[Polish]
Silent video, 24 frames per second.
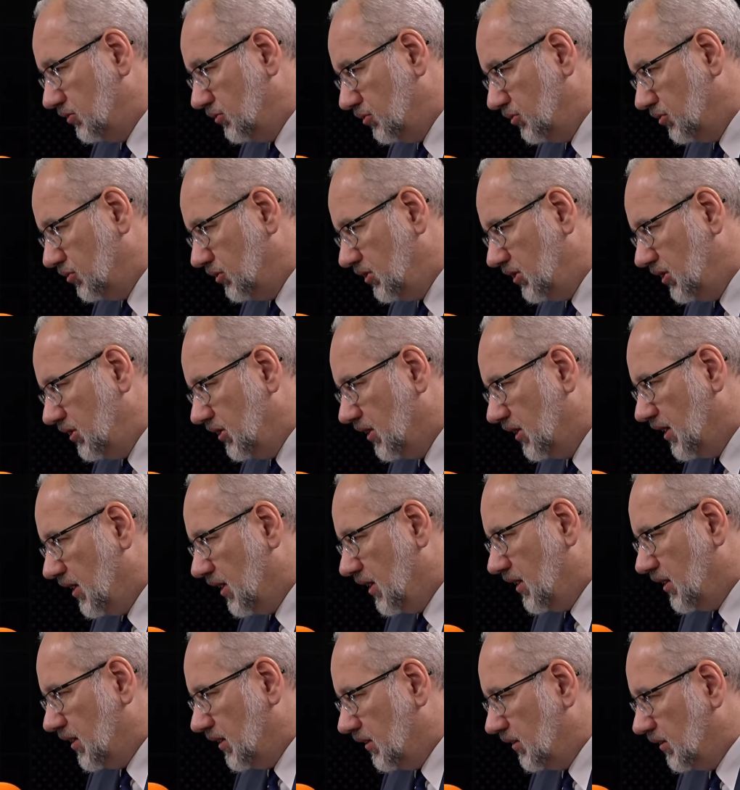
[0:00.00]
Drugi
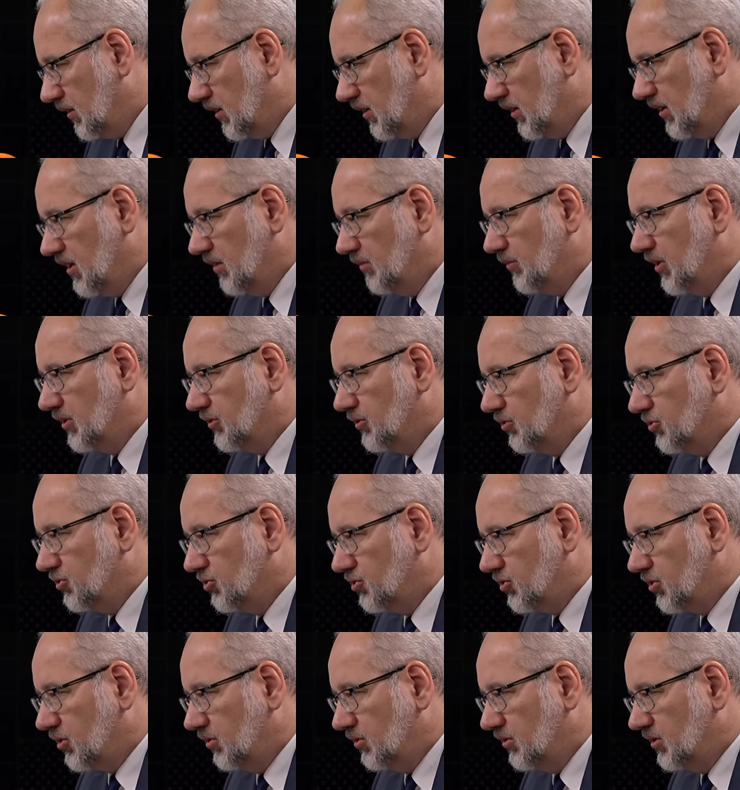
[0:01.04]
e, element od
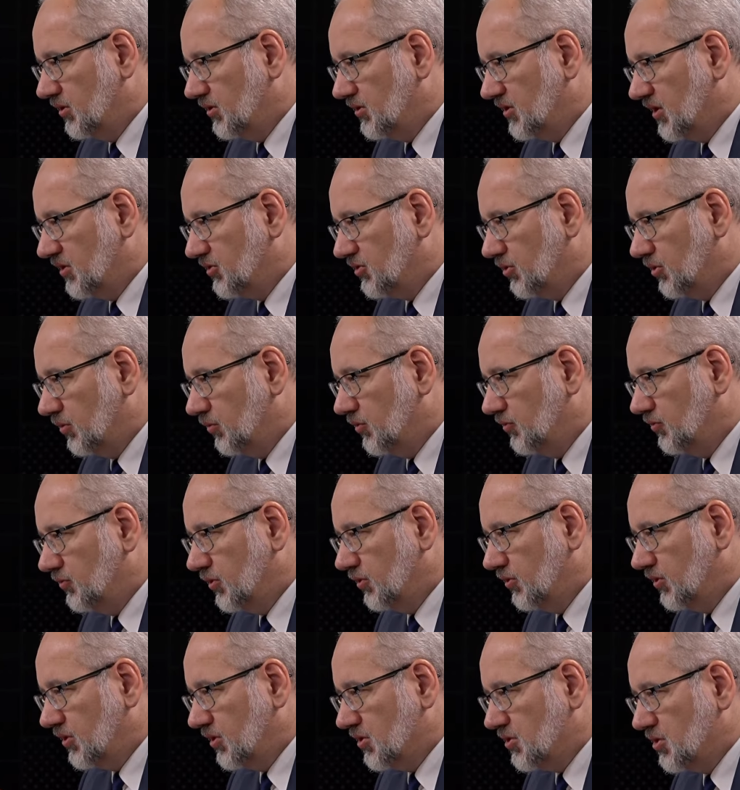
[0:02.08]
strony zasobów
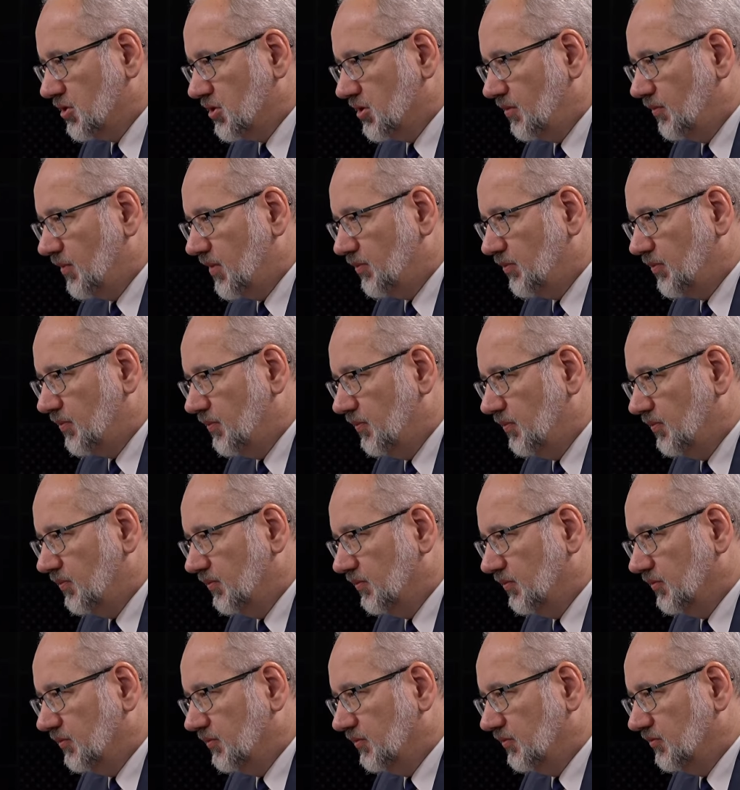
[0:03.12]
to też trzeba
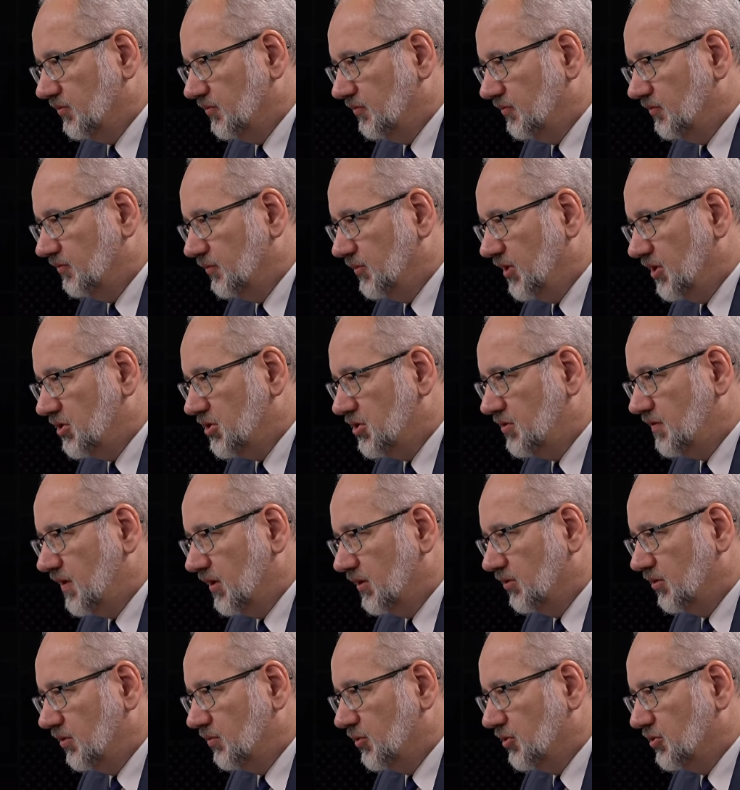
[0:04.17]
mm, mieć
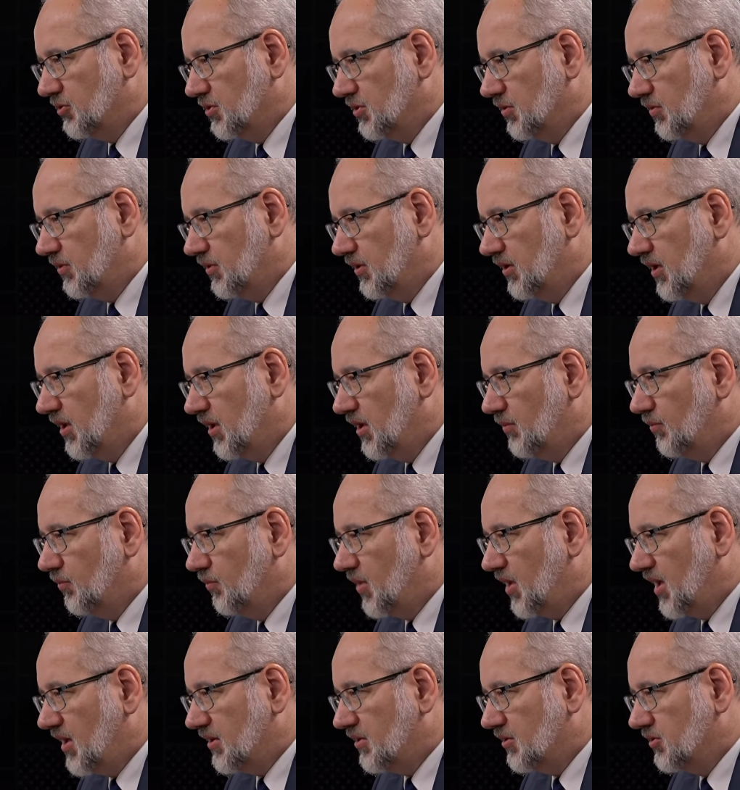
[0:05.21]
świadomość, że my
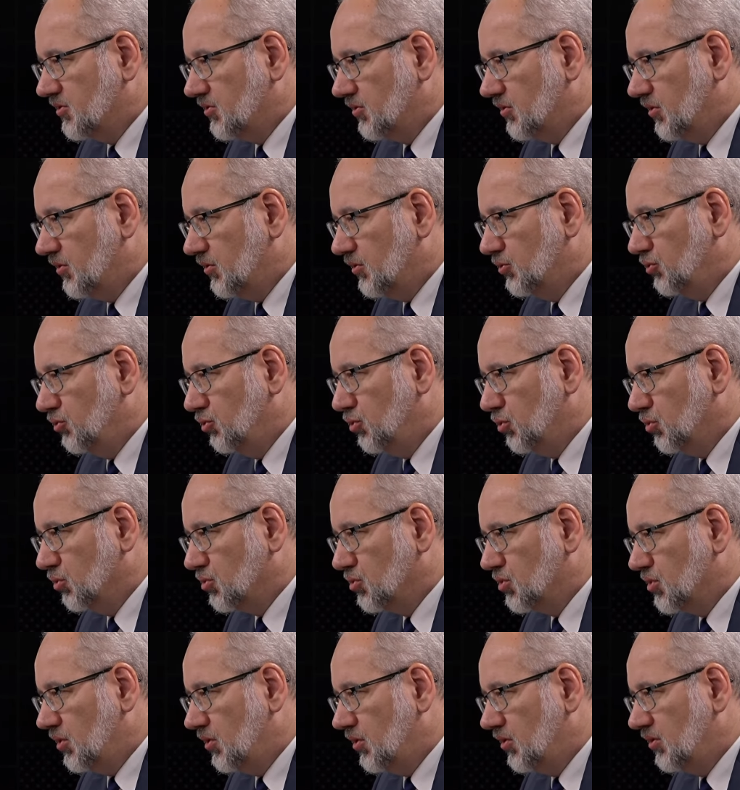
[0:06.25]
bardzo bardzo
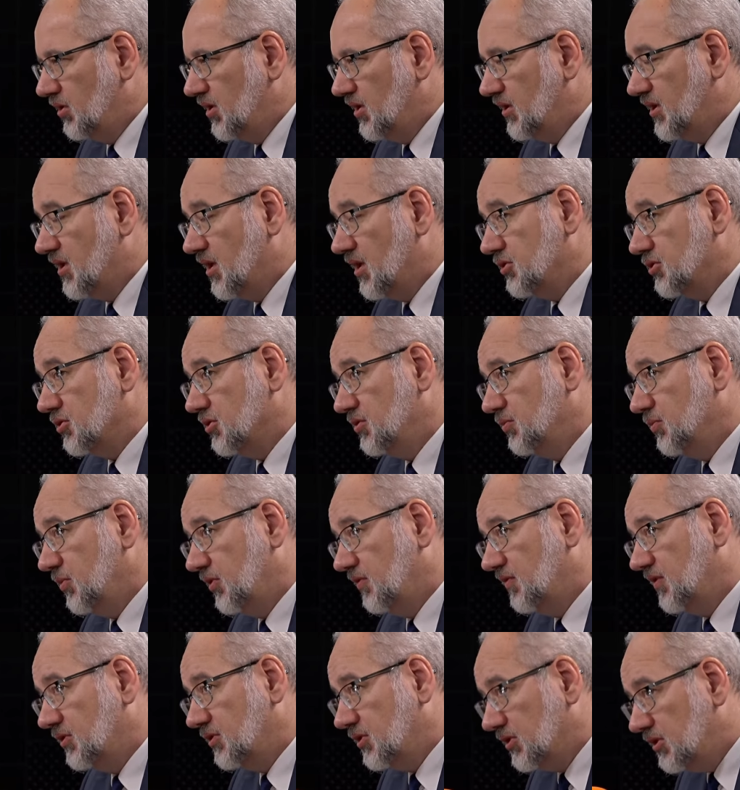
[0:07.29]
dużo lekarzy
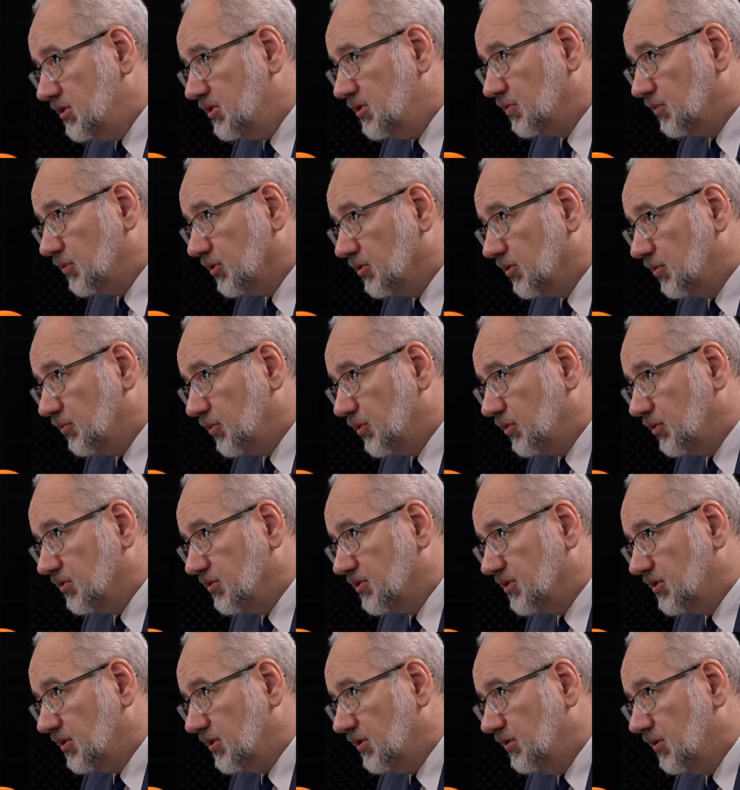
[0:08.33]
sprowadziliśmy do
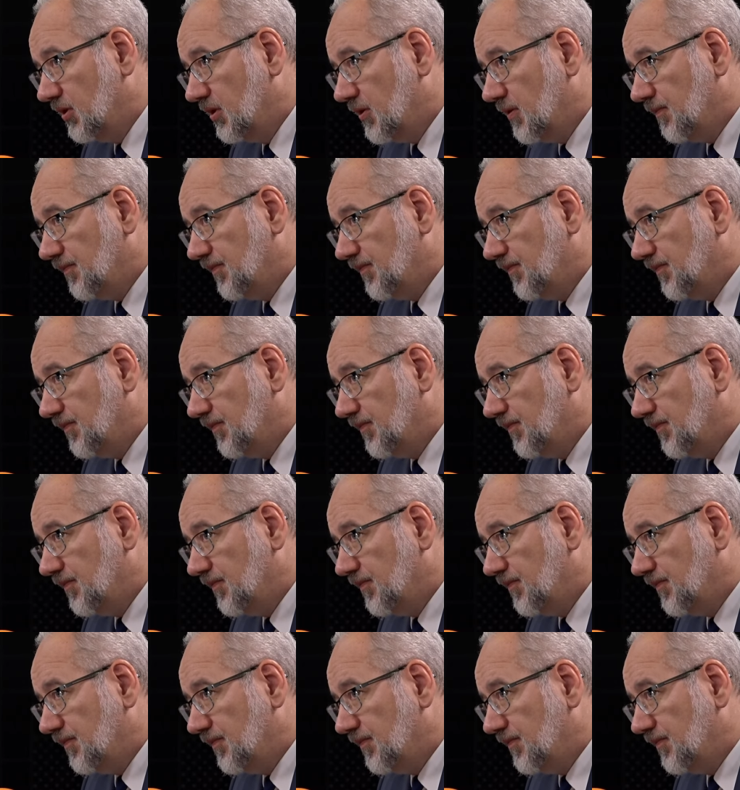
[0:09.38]
Polski.